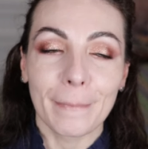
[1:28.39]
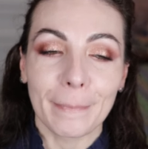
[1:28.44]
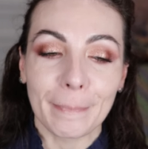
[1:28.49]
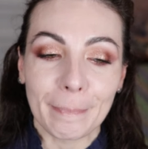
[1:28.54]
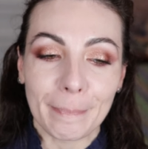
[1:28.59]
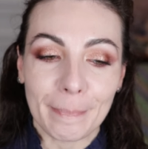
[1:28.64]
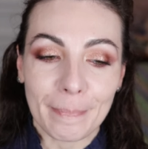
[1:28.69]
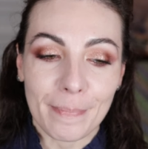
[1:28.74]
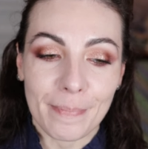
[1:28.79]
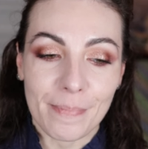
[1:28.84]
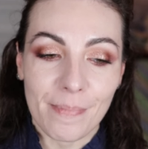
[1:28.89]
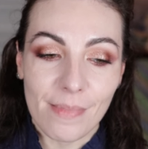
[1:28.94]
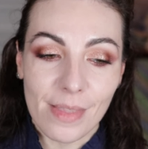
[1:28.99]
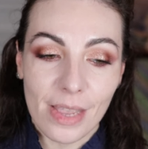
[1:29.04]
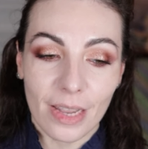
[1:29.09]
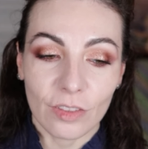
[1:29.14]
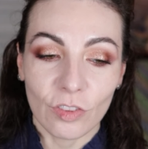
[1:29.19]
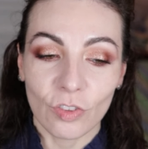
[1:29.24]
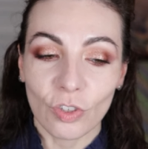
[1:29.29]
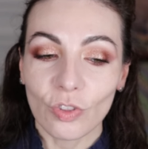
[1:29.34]
Mm,
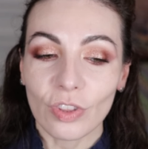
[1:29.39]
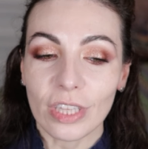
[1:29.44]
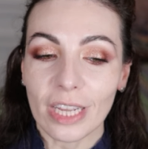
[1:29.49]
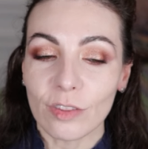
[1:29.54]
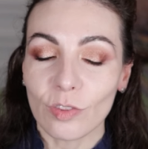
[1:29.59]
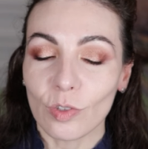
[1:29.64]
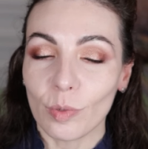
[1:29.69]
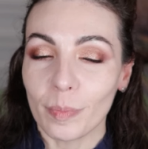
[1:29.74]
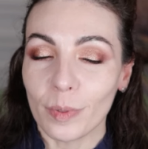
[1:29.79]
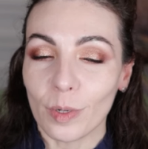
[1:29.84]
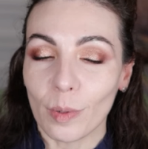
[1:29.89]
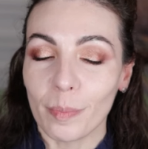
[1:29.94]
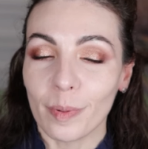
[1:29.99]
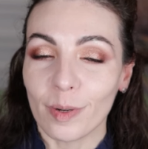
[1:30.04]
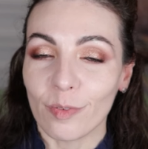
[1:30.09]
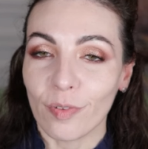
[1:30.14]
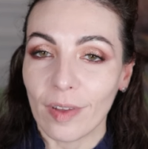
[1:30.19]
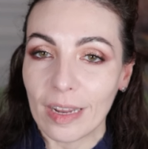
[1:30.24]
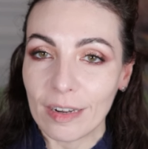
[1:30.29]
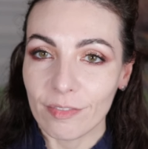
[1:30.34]
non tanto però
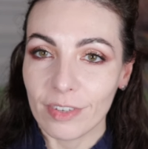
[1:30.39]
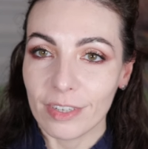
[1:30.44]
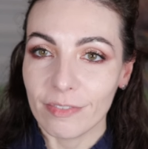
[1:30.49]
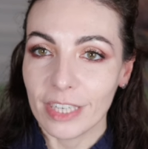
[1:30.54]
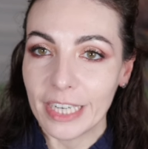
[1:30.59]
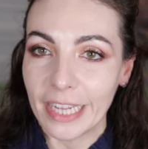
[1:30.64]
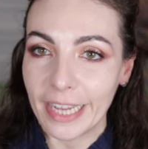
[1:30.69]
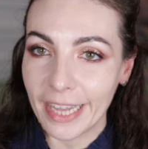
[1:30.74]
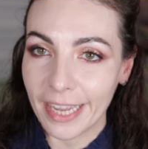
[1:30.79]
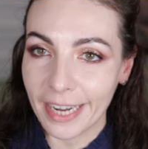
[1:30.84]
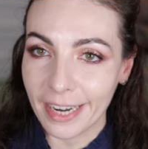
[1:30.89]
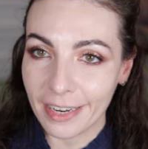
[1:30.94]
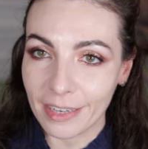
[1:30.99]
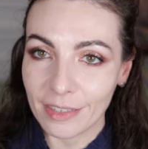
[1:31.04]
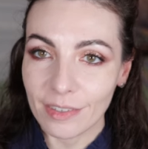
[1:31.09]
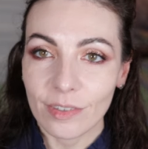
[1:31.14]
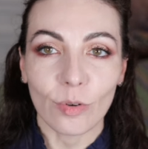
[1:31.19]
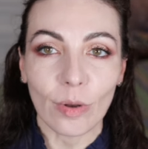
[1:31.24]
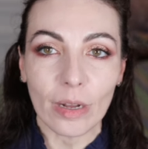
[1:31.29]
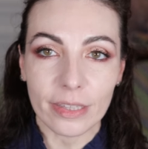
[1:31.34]
per farvi
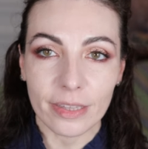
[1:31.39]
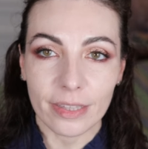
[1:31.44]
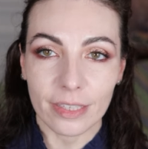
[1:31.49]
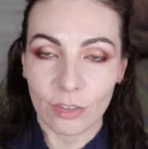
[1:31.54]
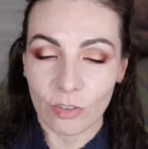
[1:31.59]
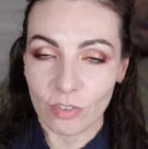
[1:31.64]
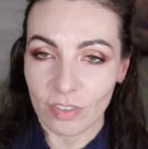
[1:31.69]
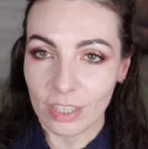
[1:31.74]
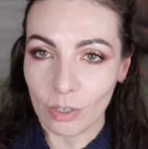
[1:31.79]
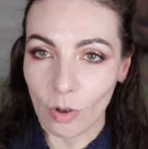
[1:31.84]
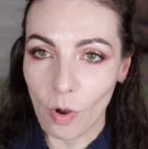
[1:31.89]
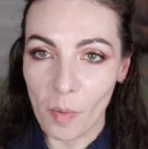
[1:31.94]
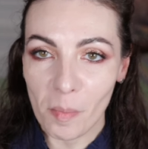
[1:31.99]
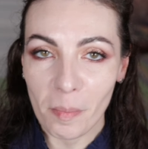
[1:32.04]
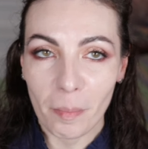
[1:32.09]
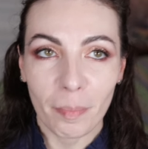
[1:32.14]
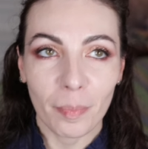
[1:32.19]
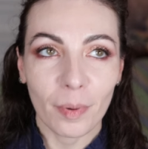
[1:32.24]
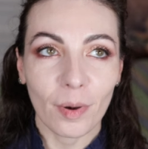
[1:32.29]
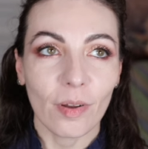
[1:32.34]
vedere quante cose
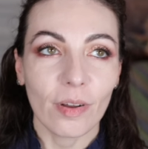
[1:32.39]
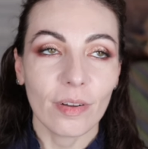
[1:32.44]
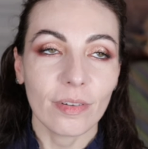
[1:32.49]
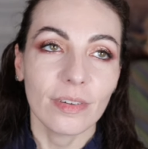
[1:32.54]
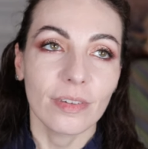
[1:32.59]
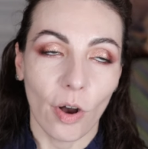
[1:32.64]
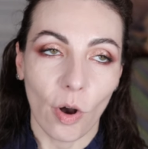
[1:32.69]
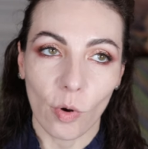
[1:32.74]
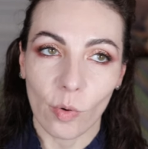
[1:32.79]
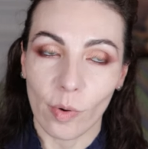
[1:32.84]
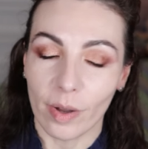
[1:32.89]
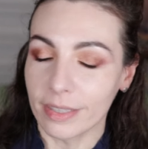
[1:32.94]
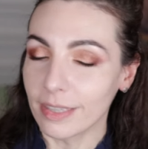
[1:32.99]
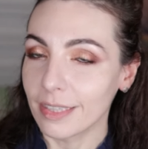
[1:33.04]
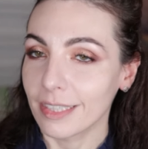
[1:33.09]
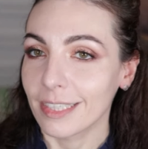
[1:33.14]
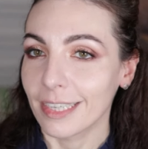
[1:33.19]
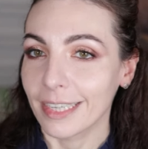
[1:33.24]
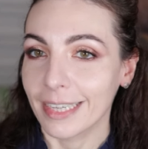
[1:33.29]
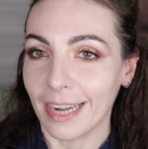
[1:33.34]
compro o
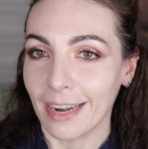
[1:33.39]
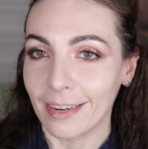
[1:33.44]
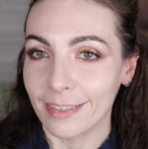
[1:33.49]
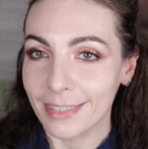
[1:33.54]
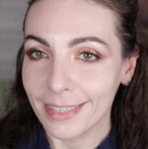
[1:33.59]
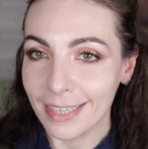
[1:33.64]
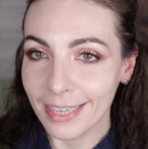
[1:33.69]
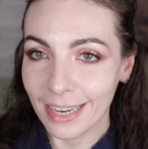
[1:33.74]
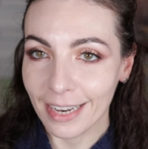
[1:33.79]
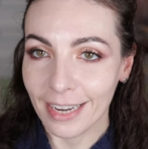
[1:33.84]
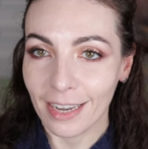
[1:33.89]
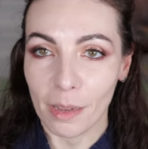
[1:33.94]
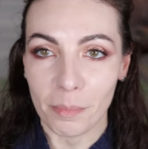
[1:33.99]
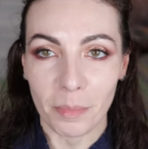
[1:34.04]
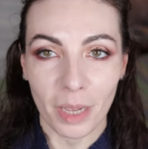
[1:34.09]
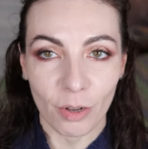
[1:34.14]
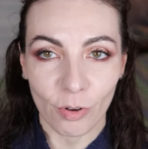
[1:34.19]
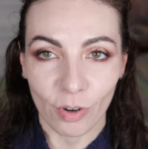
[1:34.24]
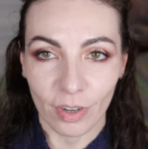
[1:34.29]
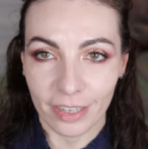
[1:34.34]
quanto è grande la
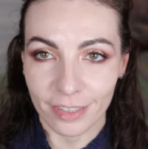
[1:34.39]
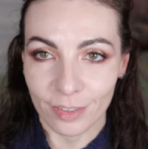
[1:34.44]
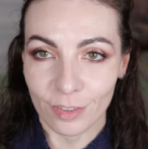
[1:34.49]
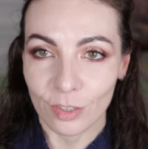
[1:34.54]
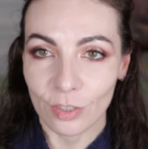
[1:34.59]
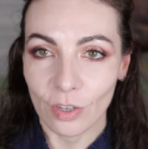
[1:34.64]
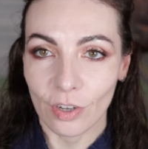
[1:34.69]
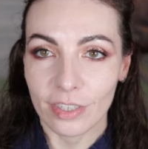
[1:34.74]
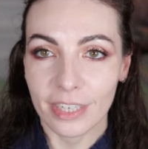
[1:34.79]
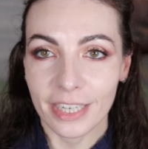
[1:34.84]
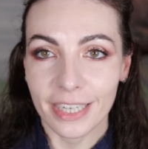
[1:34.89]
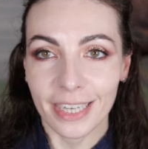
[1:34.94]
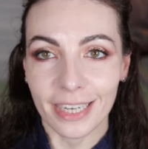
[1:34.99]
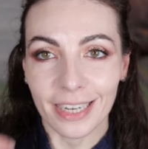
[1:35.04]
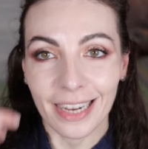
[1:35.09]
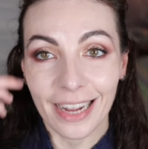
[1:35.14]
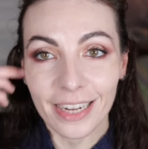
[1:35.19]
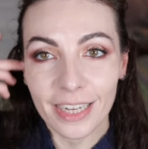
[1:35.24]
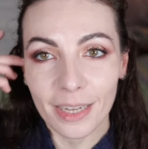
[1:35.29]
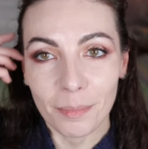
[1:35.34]
mia collezione, che
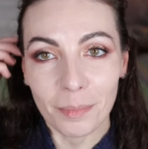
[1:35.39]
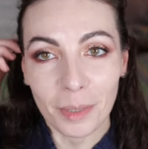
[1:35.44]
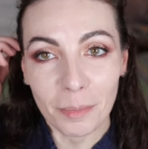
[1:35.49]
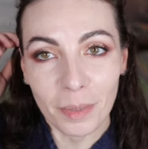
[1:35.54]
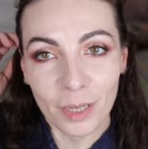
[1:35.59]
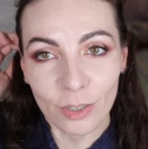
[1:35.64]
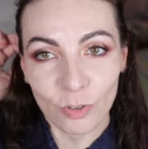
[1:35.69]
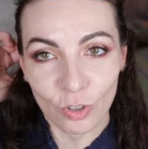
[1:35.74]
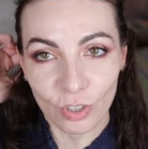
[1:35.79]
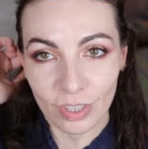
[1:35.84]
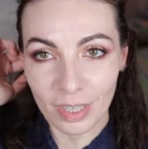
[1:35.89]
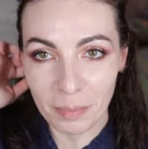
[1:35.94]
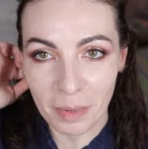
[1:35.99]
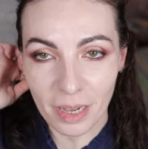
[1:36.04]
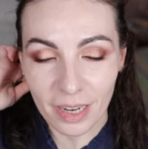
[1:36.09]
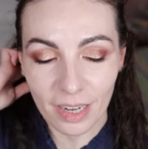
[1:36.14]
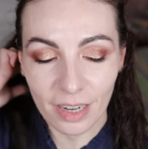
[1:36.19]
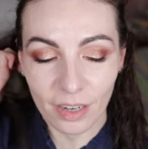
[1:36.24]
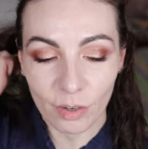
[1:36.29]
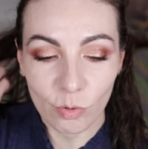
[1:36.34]
neanche mi piace
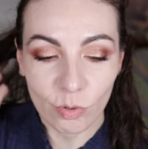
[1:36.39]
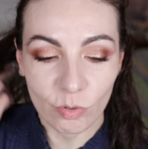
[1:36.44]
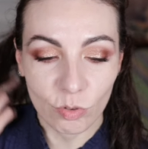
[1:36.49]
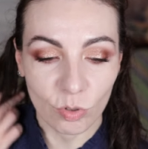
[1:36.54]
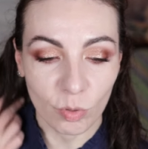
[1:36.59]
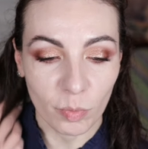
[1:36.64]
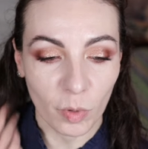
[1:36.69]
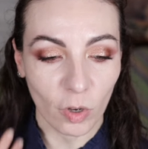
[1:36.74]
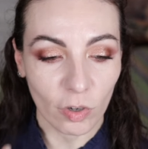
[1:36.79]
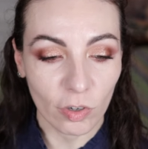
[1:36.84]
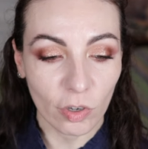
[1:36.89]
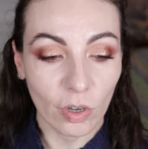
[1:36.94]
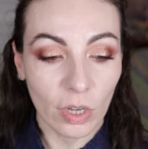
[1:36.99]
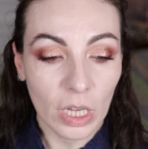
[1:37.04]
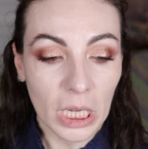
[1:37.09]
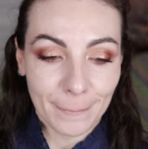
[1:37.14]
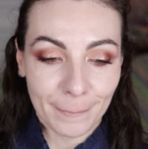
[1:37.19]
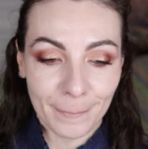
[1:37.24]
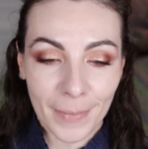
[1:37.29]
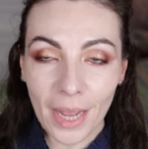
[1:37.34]
chiamarla in questo modo,
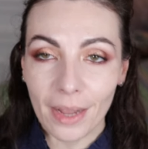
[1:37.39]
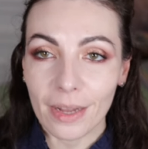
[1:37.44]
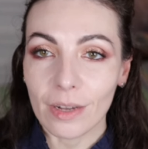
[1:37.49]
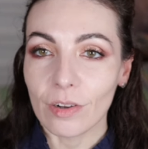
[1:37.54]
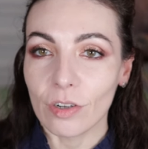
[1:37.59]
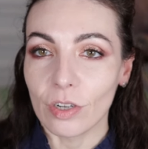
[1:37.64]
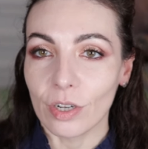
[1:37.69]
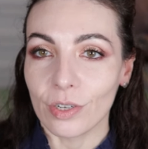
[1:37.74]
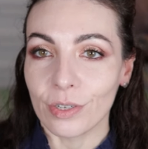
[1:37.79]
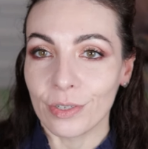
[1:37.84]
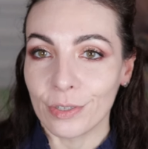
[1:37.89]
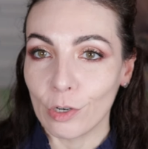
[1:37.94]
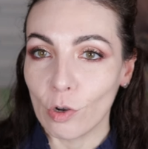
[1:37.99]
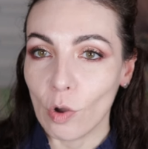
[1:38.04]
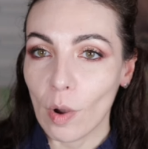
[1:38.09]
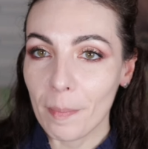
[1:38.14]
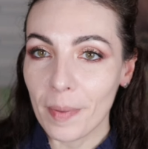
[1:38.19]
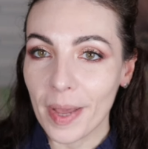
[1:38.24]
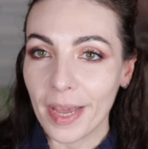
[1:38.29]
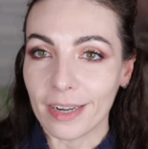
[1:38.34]
ma uh,
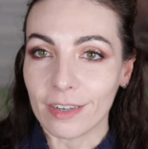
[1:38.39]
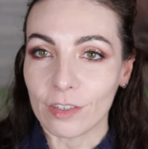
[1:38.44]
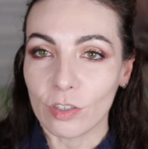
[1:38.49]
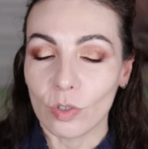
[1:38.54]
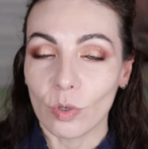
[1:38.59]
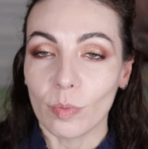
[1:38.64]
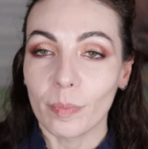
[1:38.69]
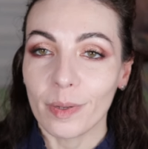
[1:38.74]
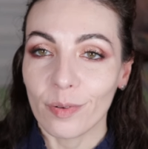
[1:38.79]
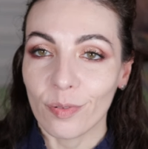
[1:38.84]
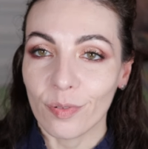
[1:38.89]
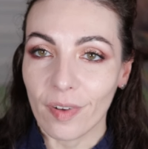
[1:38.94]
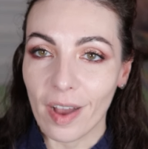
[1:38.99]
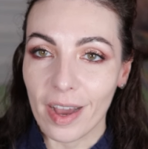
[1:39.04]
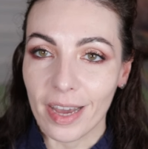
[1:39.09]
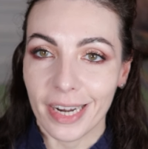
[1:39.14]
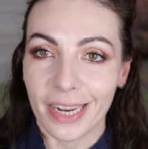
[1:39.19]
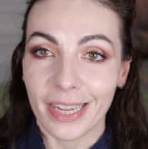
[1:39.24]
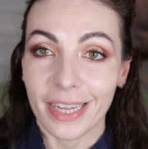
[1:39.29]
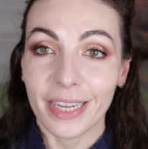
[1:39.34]
l'ho aperto per
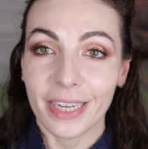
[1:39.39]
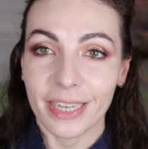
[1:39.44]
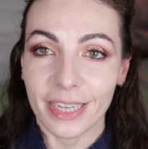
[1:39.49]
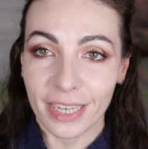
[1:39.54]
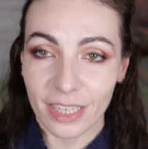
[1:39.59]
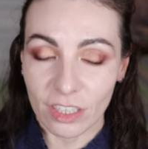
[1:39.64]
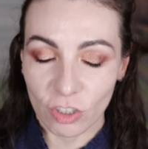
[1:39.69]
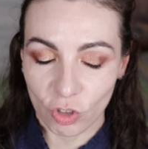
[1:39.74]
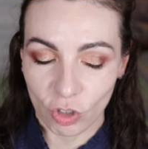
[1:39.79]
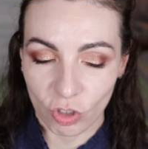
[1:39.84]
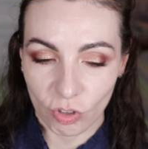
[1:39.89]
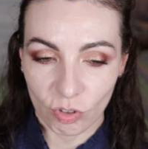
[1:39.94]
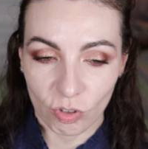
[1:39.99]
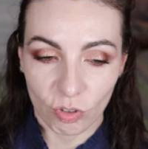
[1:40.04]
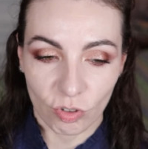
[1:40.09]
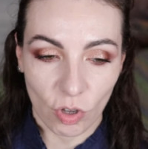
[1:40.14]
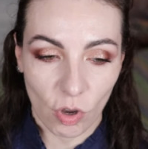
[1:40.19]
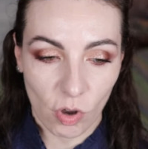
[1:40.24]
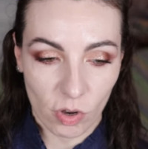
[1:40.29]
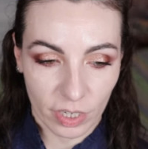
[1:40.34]
fare
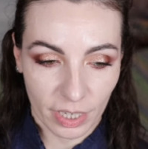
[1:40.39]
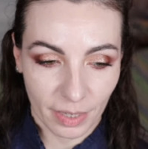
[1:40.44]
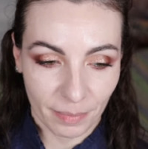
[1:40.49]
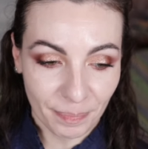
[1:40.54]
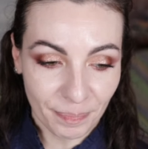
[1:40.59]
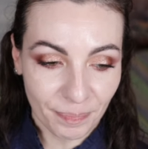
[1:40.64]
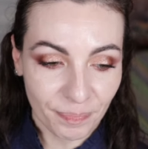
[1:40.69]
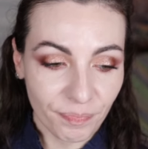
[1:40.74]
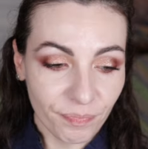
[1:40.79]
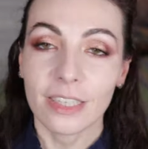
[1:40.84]
recensioni.